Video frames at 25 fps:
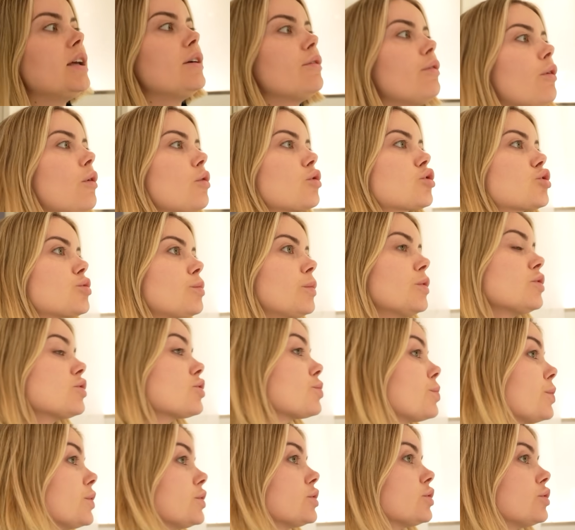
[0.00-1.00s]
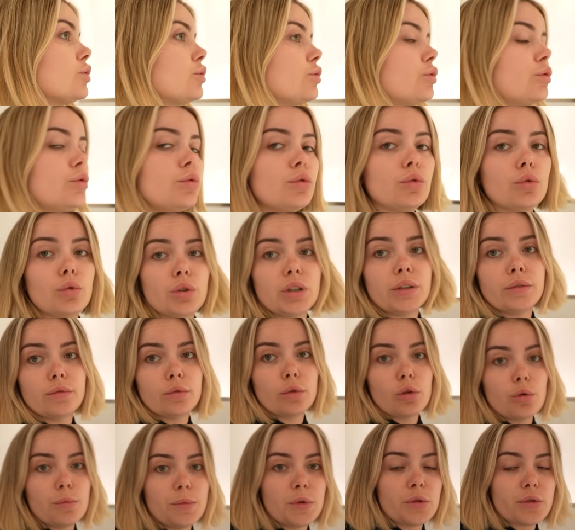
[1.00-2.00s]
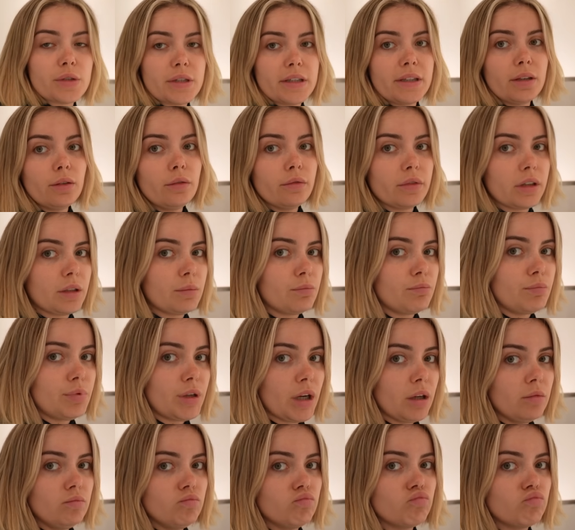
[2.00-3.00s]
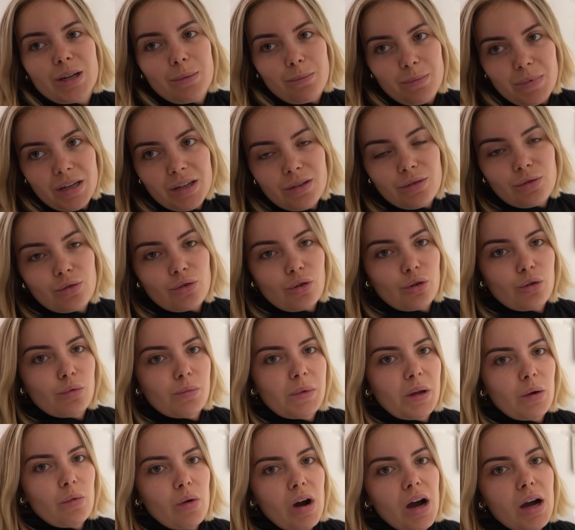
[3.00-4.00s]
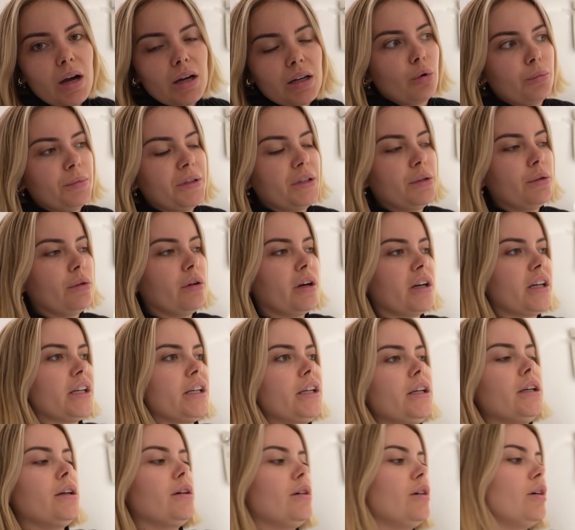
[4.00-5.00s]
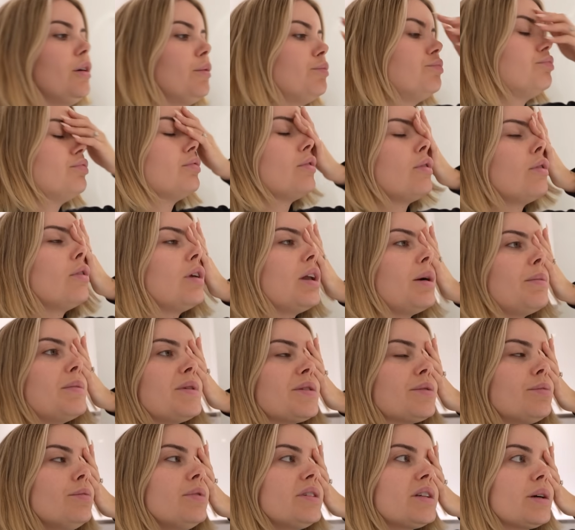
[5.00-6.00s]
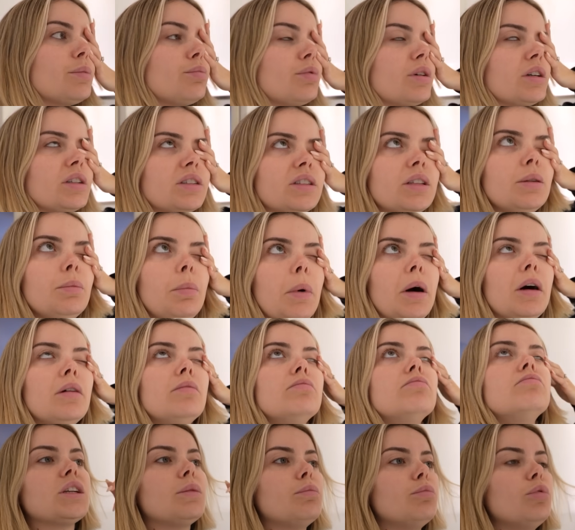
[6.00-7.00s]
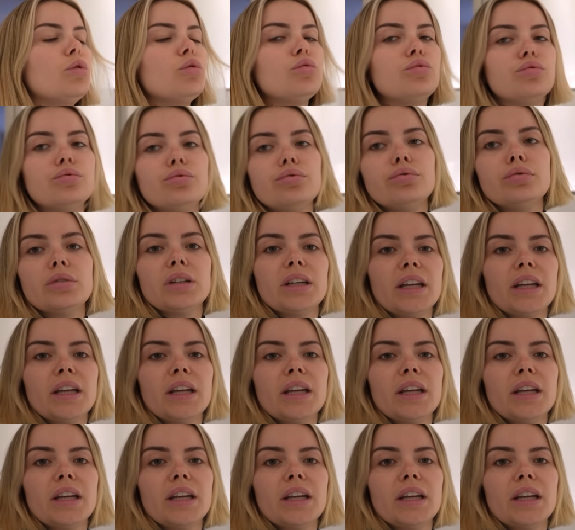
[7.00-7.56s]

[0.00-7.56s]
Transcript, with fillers: Et franchement, je pense que niveau luminosité, on va être bien. J'aime bien ce genre de miroir. Premier degré euh, pour la maison, ça pourrait être sympa. J'aime beaucoup.